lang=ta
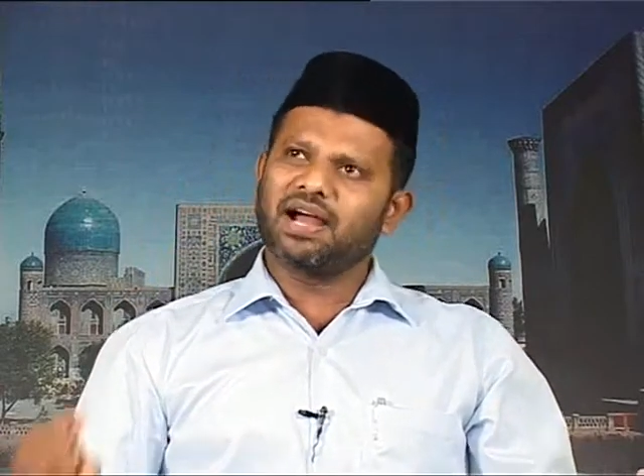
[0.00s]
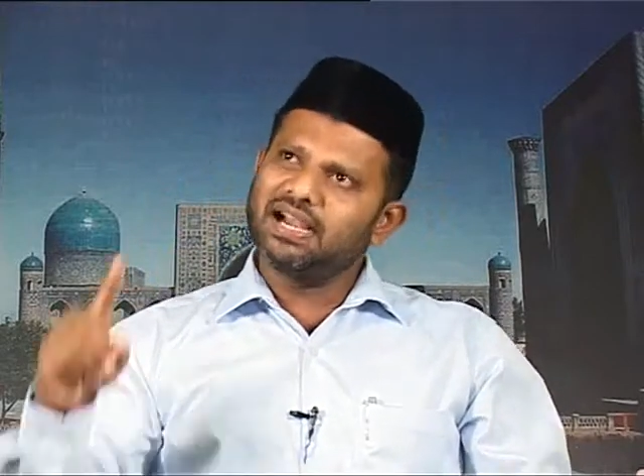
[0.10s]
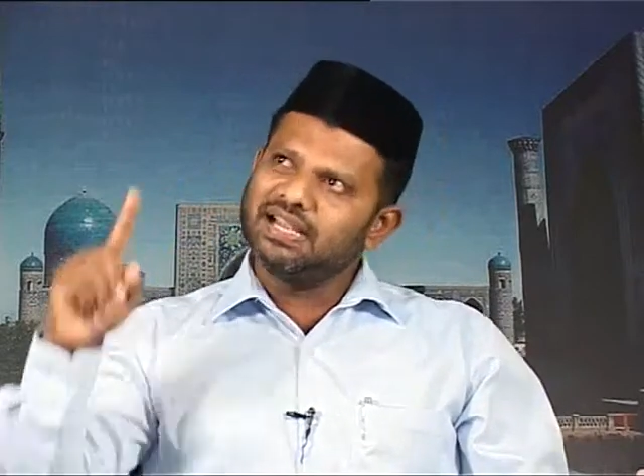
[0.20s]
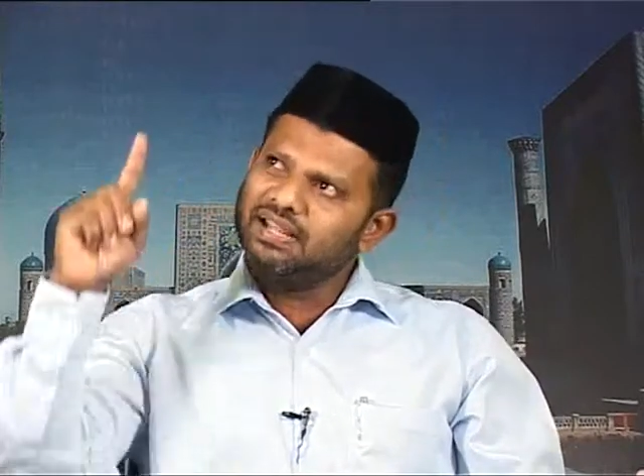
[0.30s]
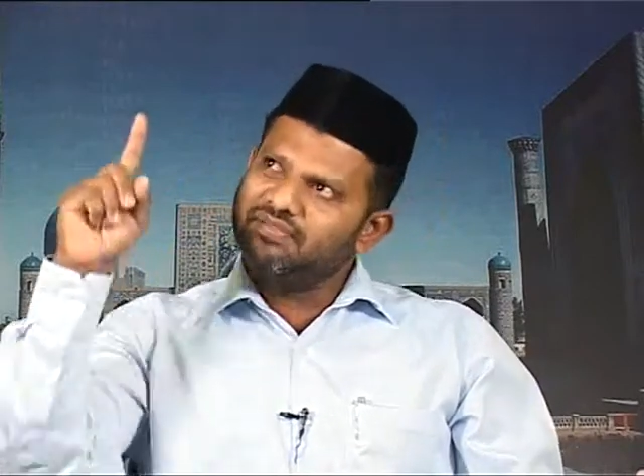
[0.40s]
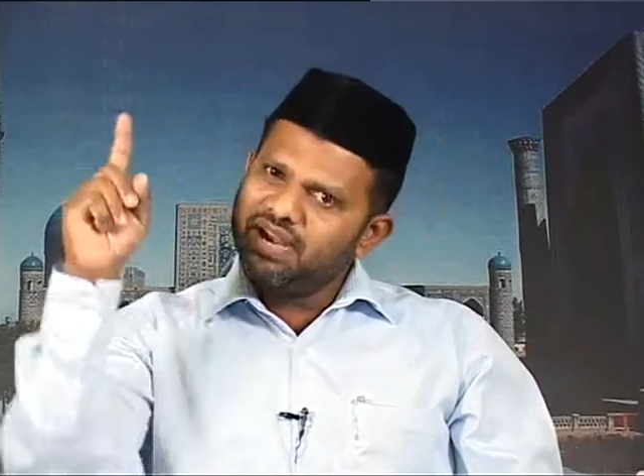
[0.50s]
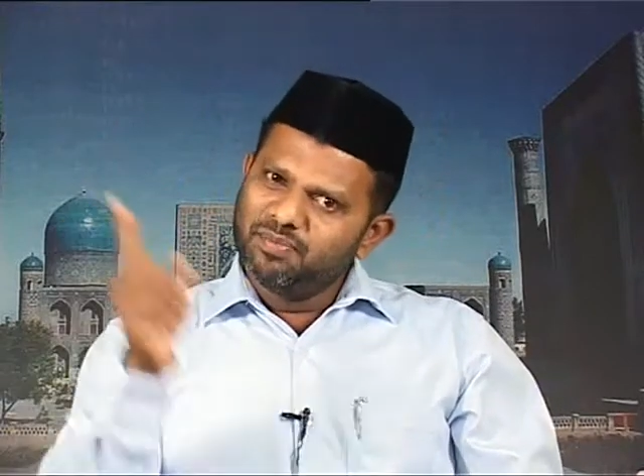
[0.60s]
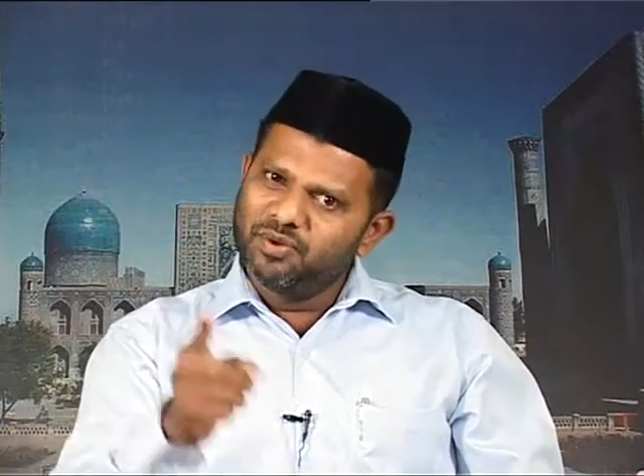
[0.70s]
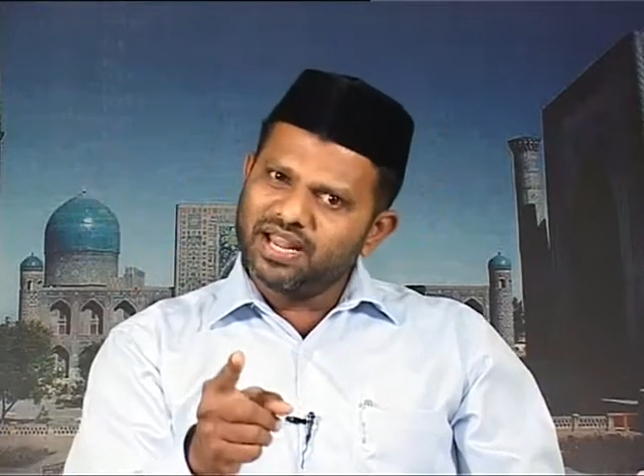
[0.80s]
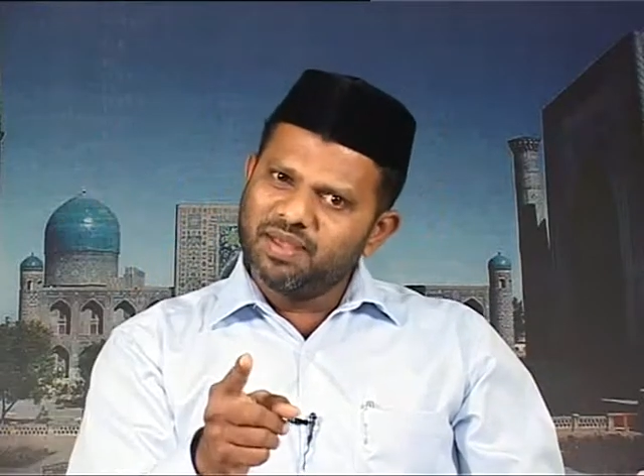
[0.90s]
காட்டிய
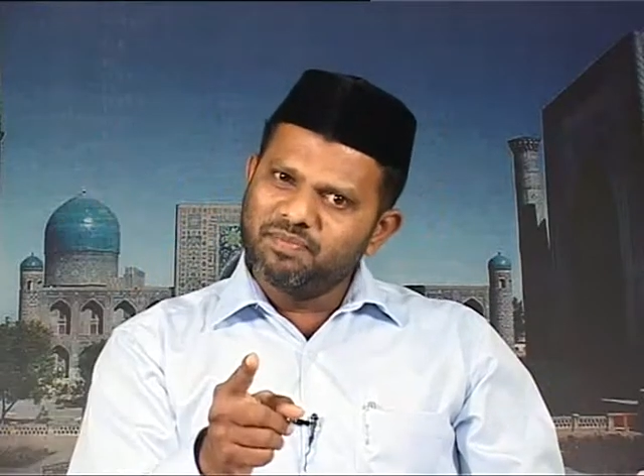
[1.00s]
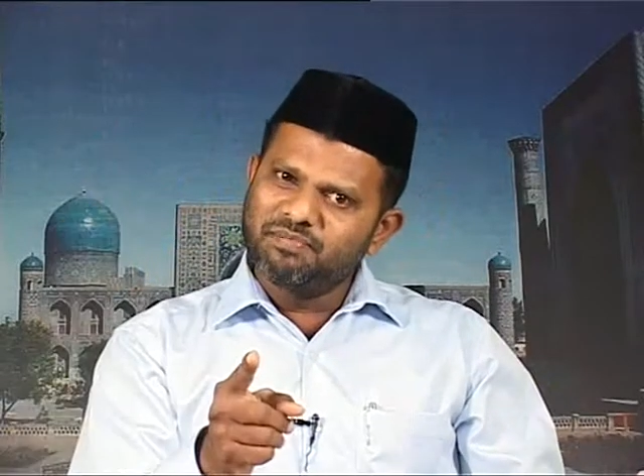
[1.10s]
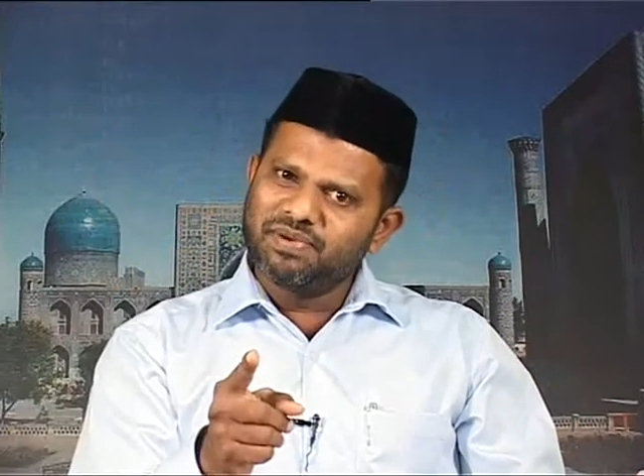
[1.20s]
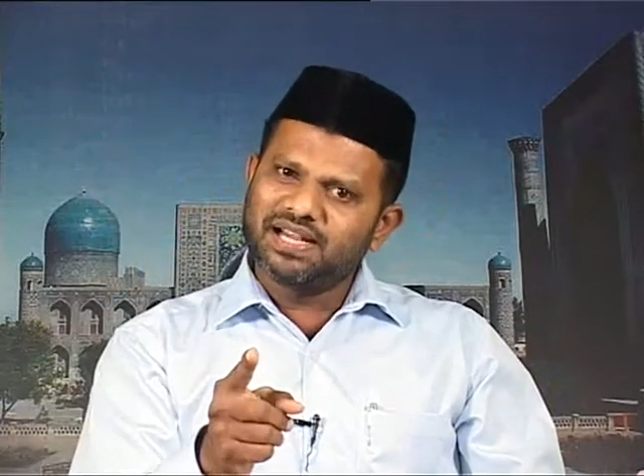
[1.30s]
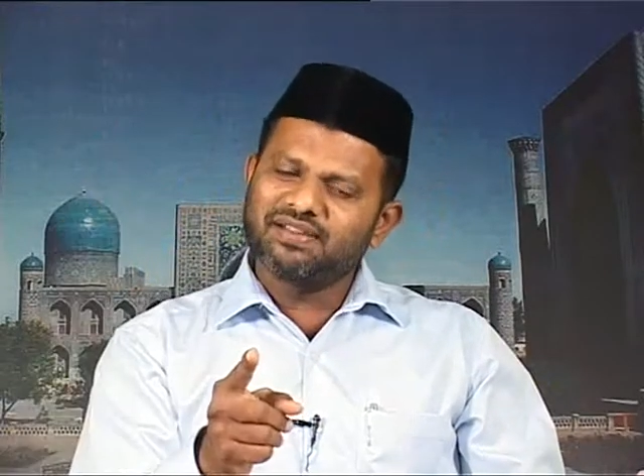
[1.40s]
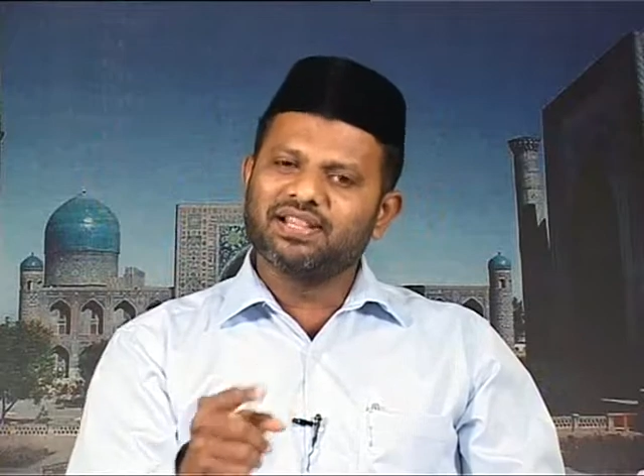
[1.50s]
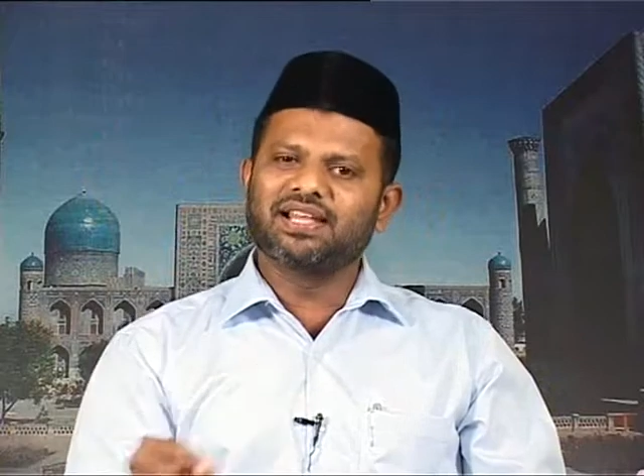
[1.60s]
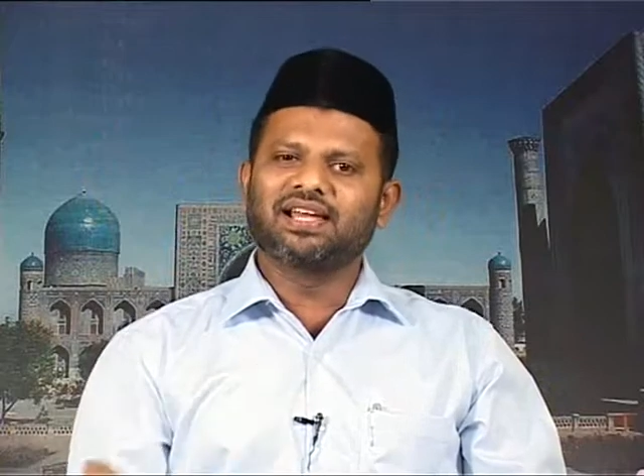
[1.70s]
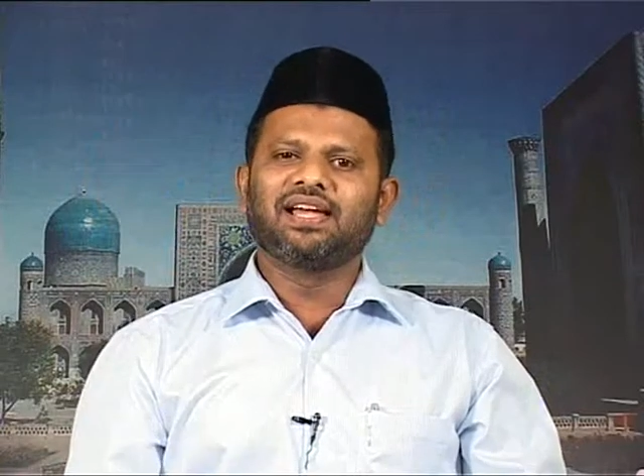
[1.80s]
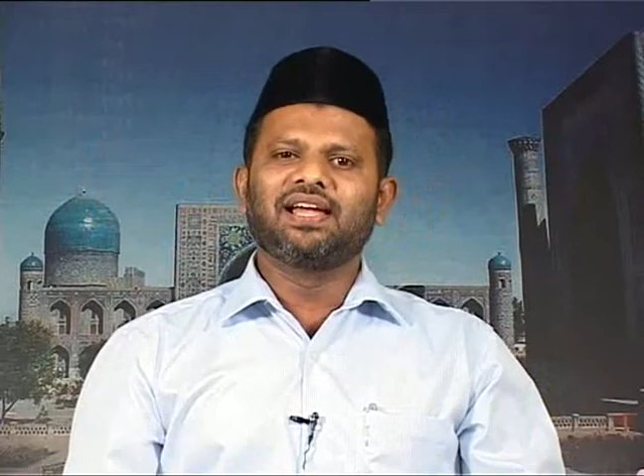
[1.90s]
வழிமுறையை பின்பற்றி வந்த